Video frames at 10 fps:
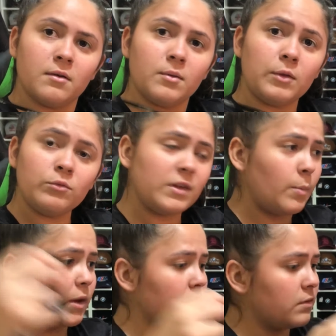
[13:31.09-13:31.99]
Não sei
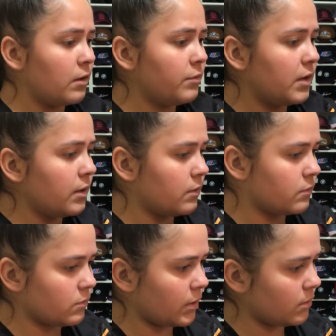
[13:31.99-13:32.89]
pra que, que serviria
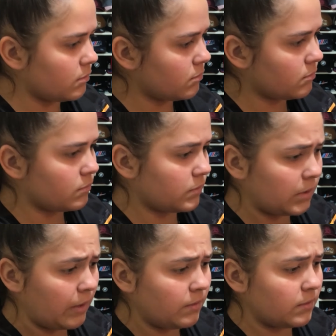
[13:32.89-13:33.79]
isso, né? Se
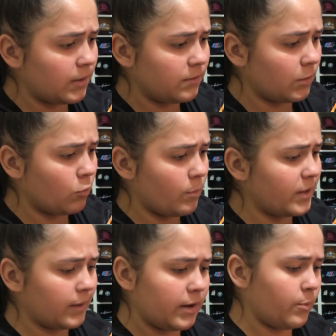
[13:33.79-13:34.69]
aí quiser deixar no
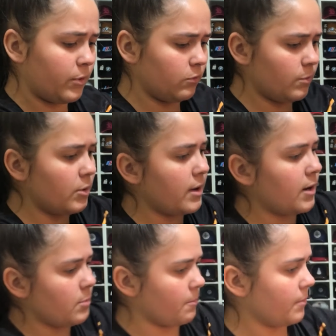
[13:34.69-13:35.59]
comentário aí, porque eu sou meio lerda
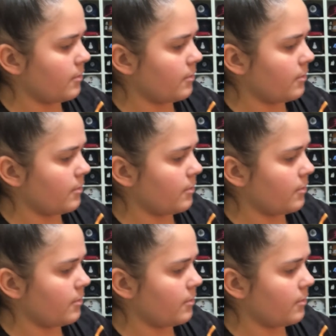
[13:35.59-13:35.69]
mesmo.